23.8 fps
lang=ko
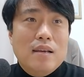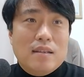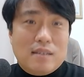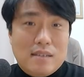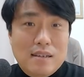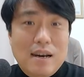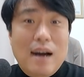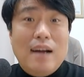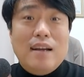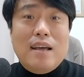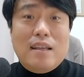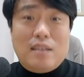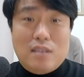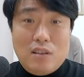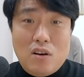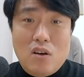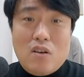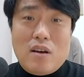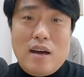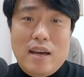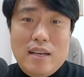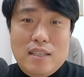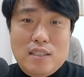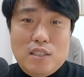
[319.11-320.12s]
그 안에
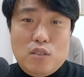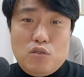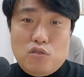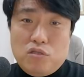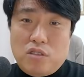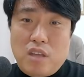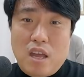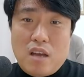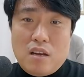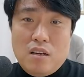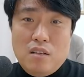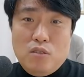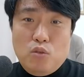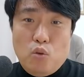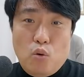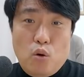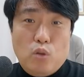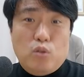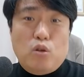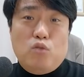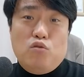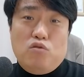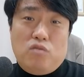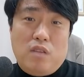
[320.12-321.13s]
들어가 있는 주택은
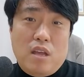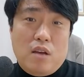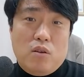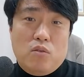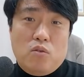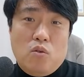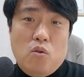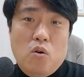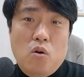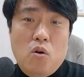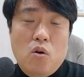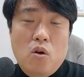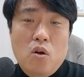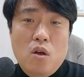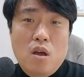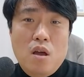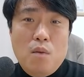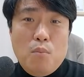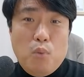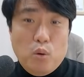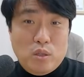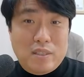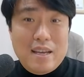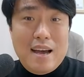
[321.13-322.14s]
농어촌 주택으로
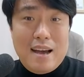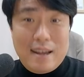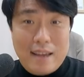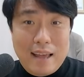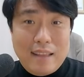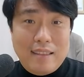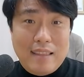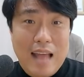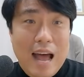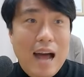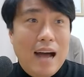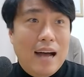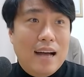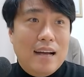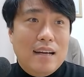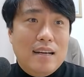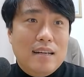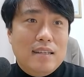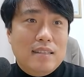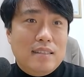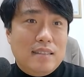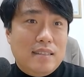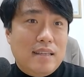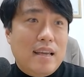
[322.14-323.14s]
보지 않겠다,
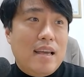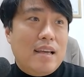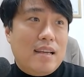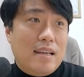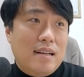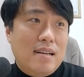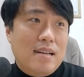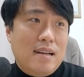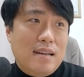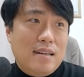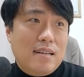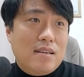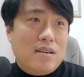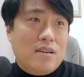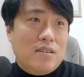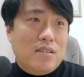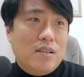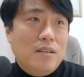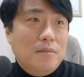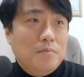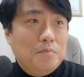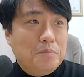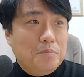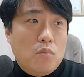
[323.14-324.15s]
이 얘기를 하는
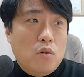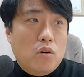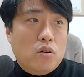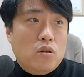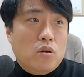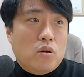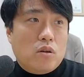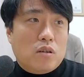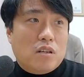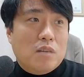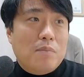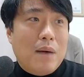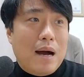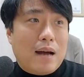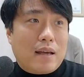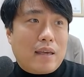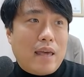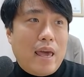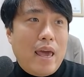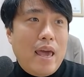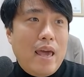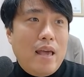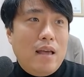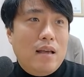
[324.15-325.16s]
거죠. 뭐 그리고 그
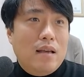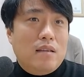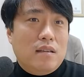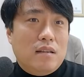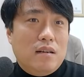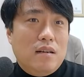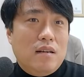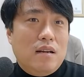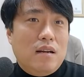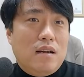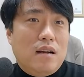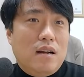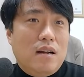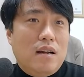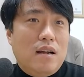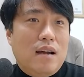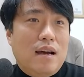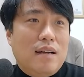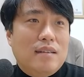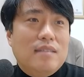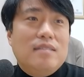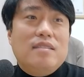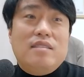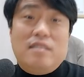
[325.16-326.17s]
밖에
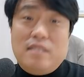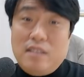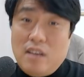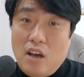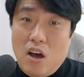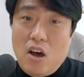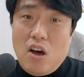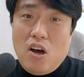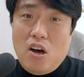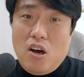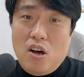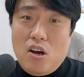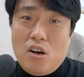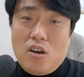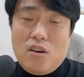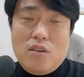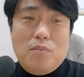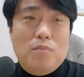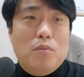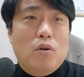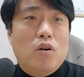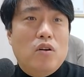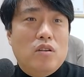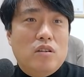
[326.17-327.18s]
랄랄랄라 하는 지역,
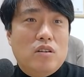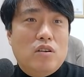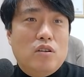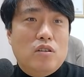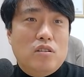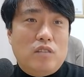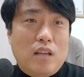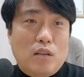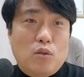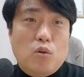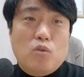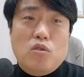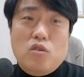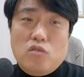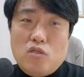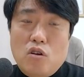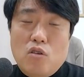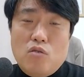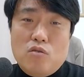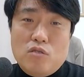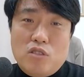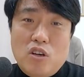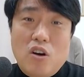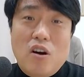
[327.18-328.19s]
뭐 이거는
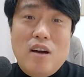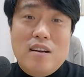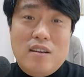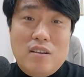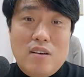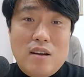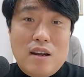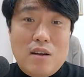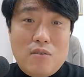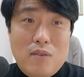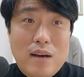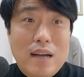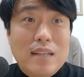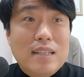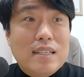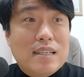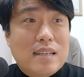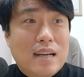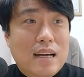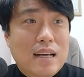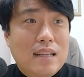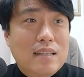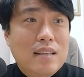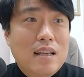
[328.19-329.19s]
대통령령으로 정하는 거라고
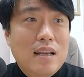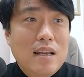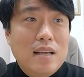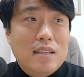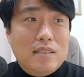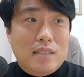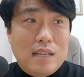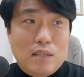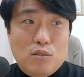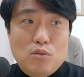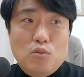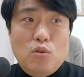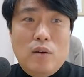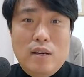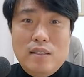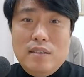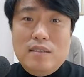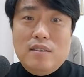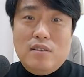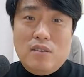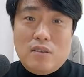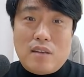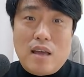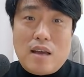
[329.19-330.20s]
하니까
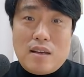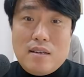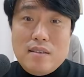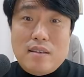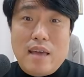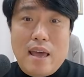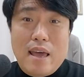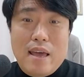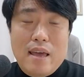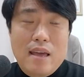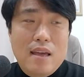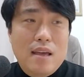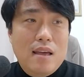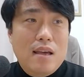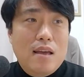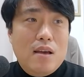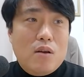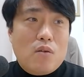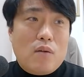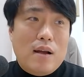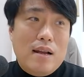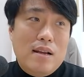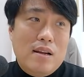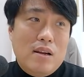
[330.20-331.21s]
제주도와는 그렇게 크게
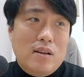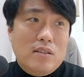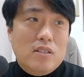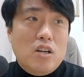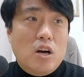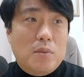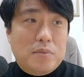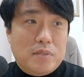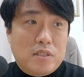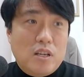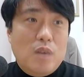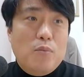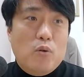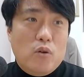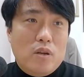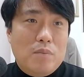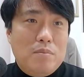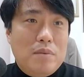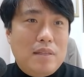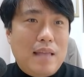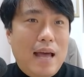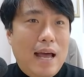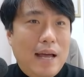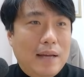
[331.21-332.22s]
관련이 없어
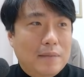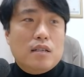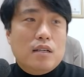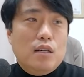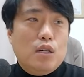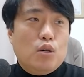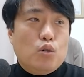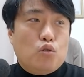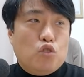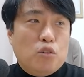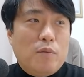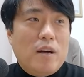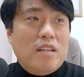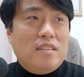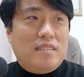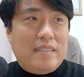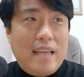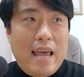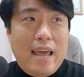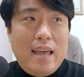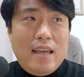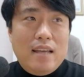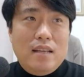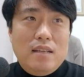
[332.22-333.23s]
보입니다. 그리고 두
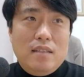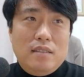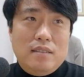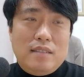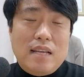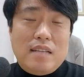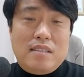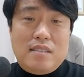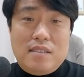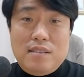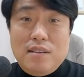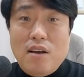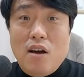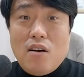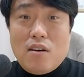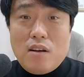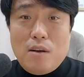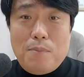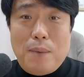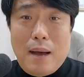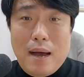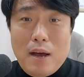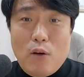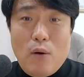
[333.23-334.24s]
번째, 이제
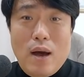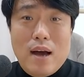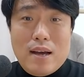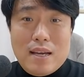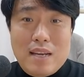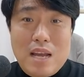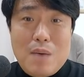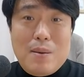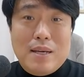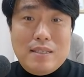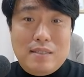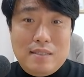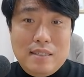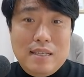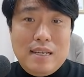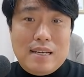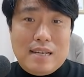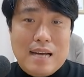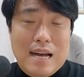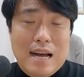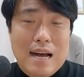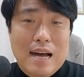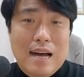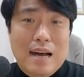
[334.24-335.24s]
지역을 확인해
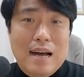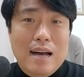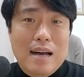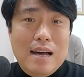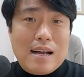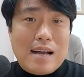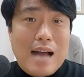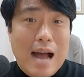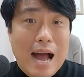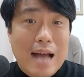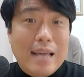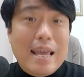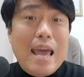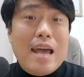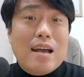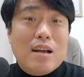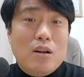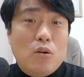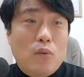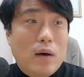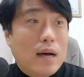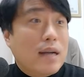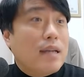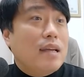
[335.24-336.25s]
봤으니까
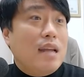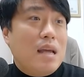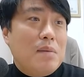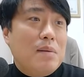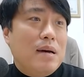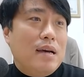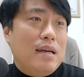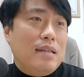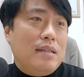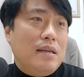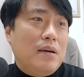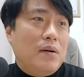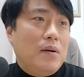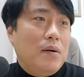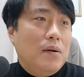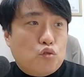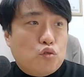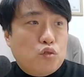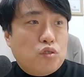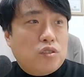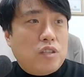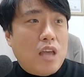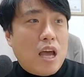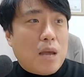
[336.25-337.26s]
가액을 확인해 봐야 돼요.
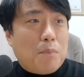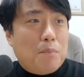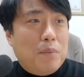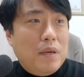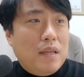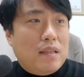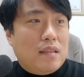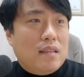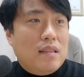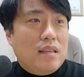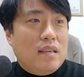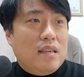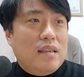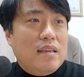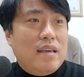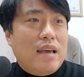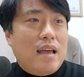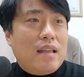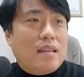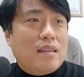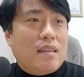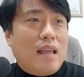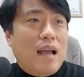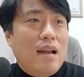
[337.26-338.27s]
주택 및
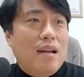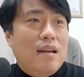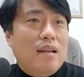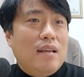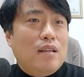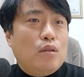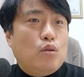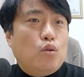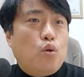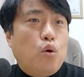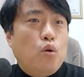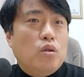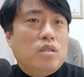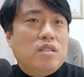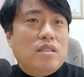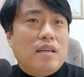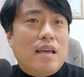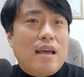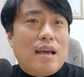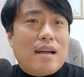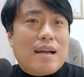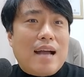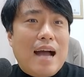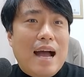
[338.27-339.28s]
이에 딸린
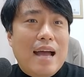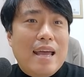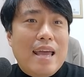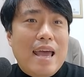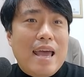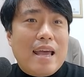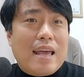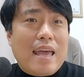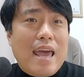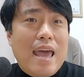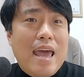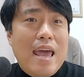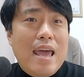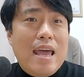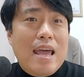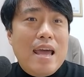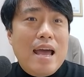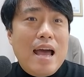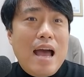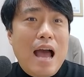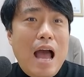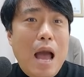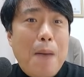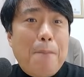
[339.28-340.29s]
토지의 가액의
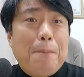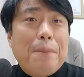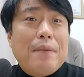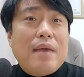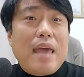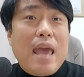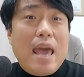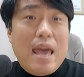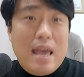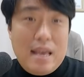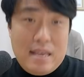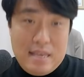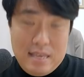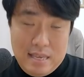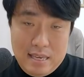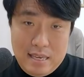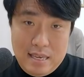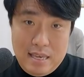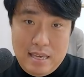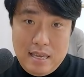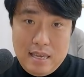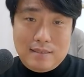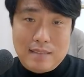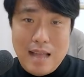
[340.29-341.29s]

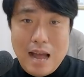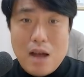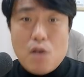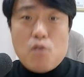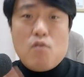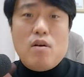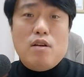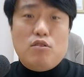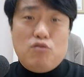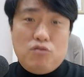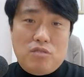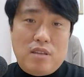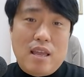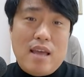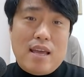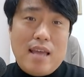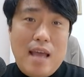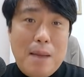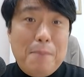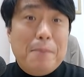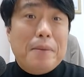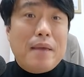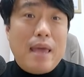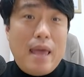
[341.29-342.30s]
합계액이, 땅과
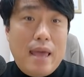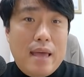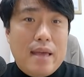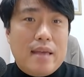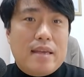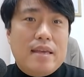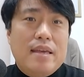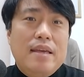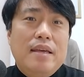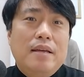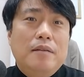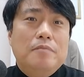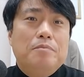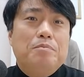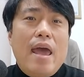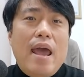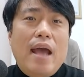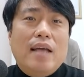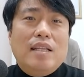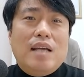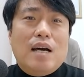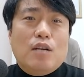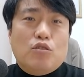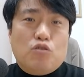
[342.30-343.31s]
주택의 합계액이
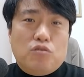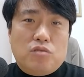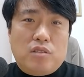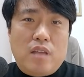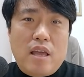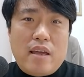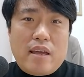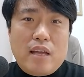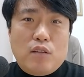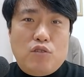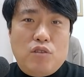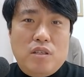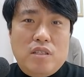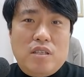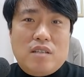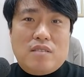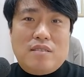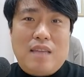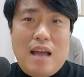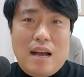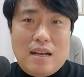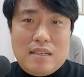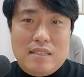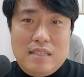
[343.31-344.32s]
해당 주택의
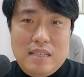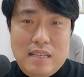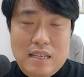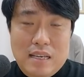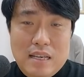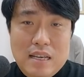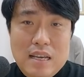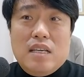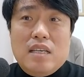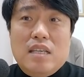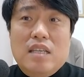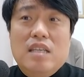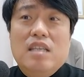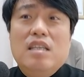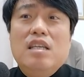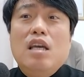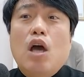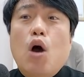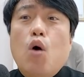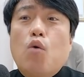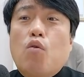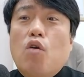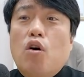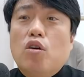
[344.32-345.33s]
취득 당시
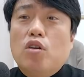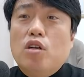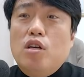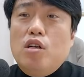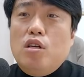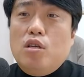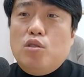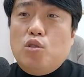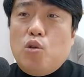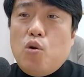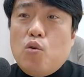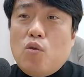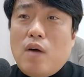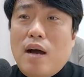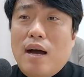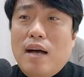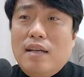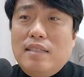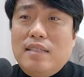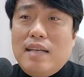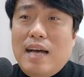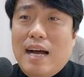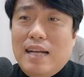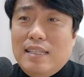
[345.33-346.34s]
2억 원을
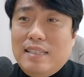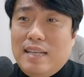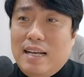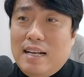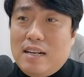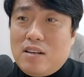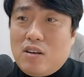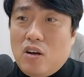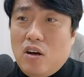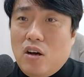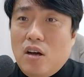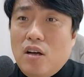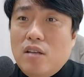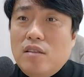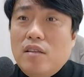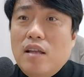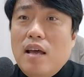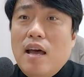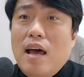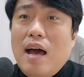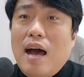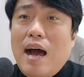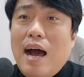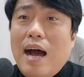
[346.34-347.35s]
초과하지 아니할 것,
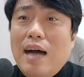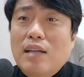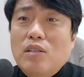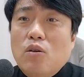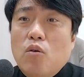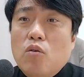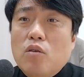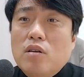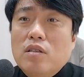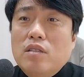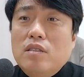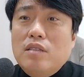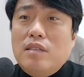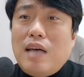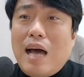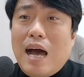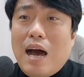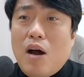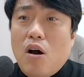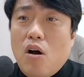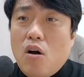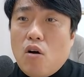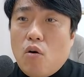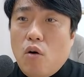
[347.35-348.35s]
한옥은
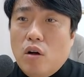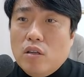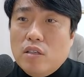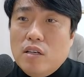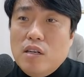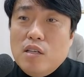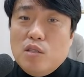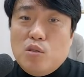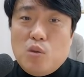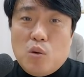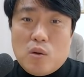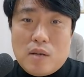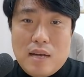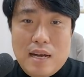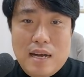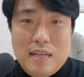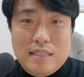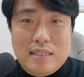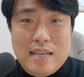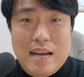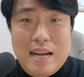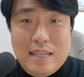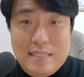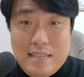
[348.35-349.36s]
4억 원을
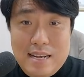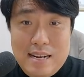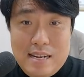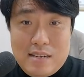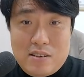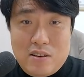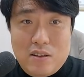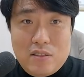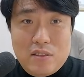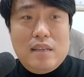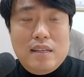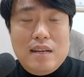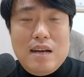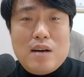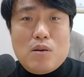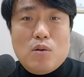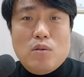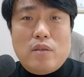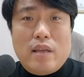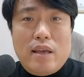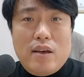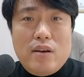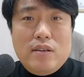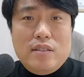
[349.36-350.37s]
초과하지 아니할
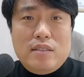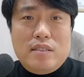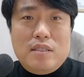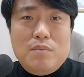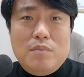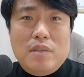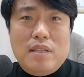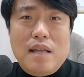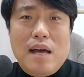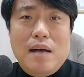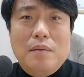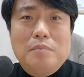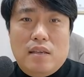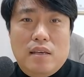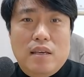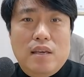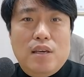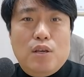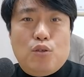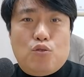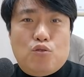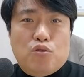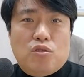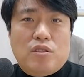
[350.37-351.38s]
것이라고 되어 있습니다.
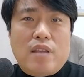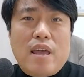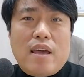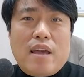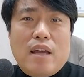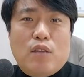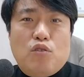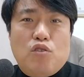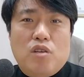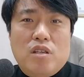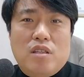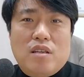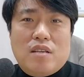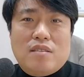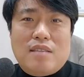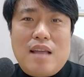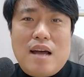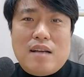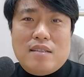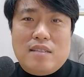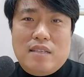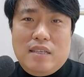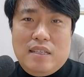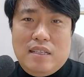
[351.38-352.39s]
이 주택의 취득
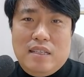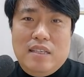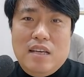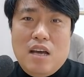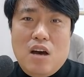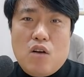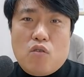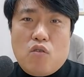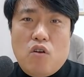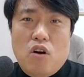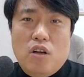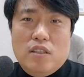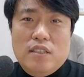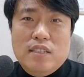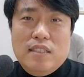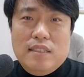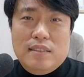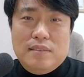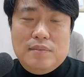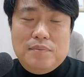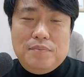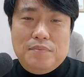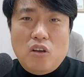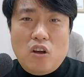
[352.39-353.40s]
당시 2억
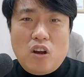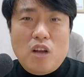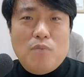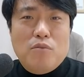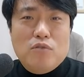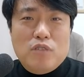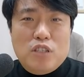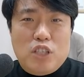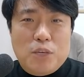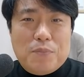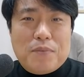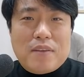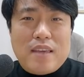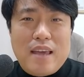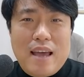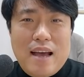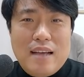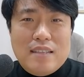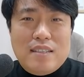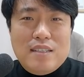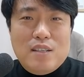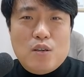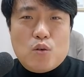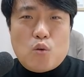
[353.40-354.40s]
원은 여러분이 쉽게
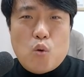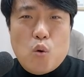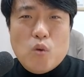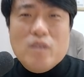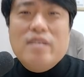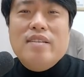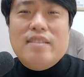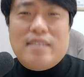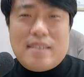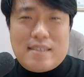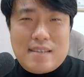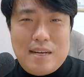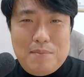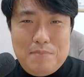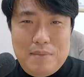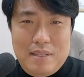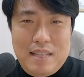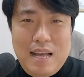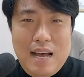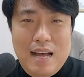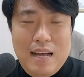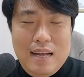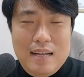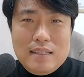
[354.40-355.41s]
아시는
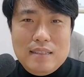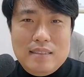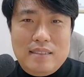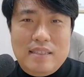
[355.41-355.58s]
공시지가입니다.